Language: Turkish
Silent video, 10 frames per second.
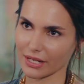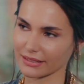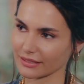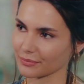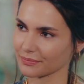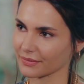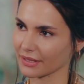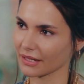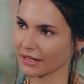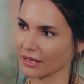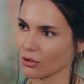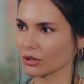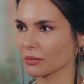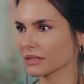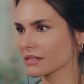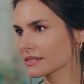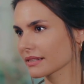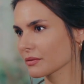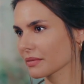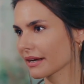ettim. O da bana
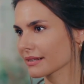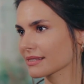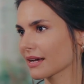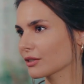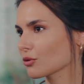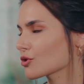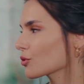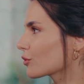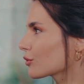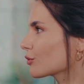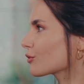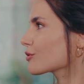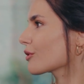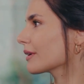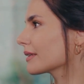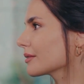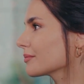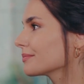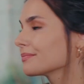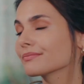sitenin birkaç saniye önce kurulduğunu söyledi.
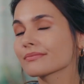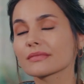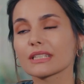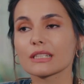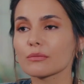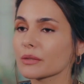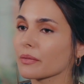Dediğim gibi